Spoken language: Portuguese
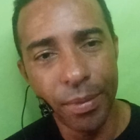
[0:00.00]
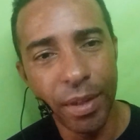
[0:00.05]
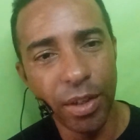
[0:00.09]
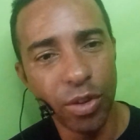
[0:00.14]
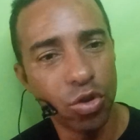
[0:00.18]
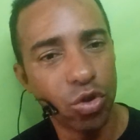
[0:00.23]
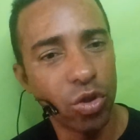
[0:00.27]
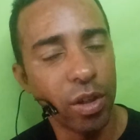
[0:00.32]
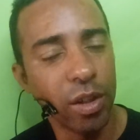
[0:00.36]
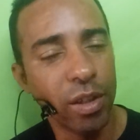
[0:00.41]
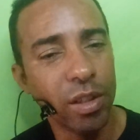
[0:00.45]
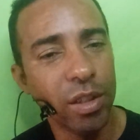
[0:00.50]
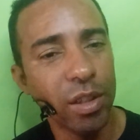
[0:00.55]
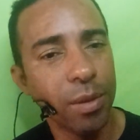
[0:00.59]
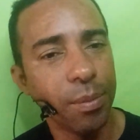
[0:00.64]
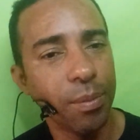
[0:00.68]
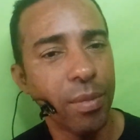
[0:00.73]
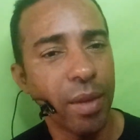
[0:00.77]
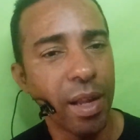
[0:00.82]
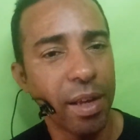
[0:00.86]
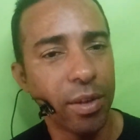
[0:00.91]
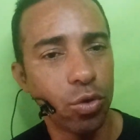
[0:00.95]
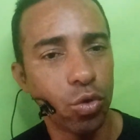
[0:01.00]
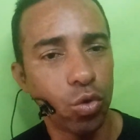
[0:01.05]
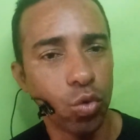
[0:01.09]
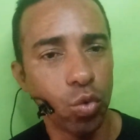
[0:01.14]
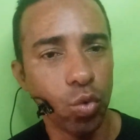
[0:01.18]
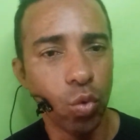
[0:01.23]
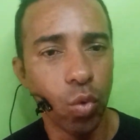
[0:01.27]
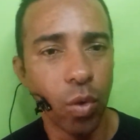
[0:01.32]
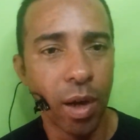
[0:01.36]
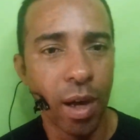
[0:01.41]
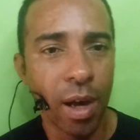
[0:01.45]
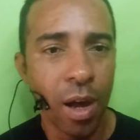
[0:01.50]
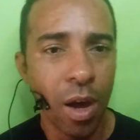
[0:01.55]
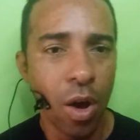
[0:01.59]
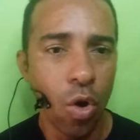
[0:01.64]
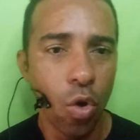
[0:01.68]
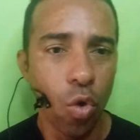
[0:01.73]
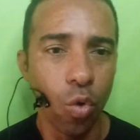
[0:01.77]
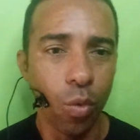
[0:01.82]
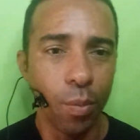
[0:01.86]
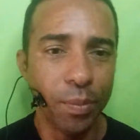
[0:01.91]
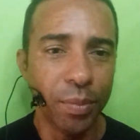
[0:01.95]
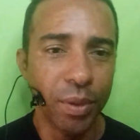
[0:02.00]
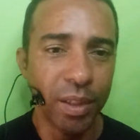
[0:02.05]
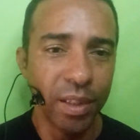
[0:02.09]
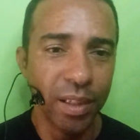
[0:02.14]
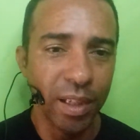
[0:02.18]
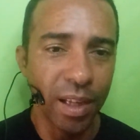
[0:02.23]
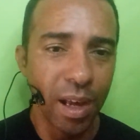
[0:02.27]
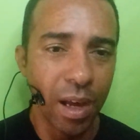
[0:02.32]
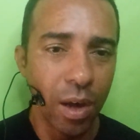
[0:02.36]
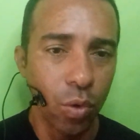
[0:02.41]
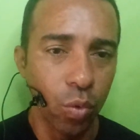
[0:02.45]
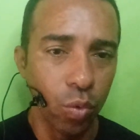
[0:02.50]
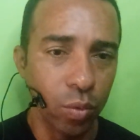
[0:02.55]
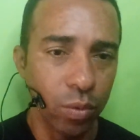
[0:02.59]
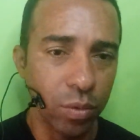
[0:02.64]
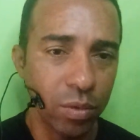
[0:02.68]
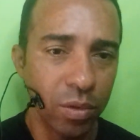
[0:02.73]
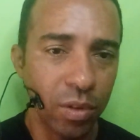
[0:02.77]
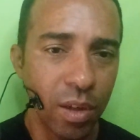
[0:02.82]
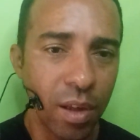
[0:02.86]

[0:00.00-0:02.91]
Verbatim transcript: deixa aí a sua opinião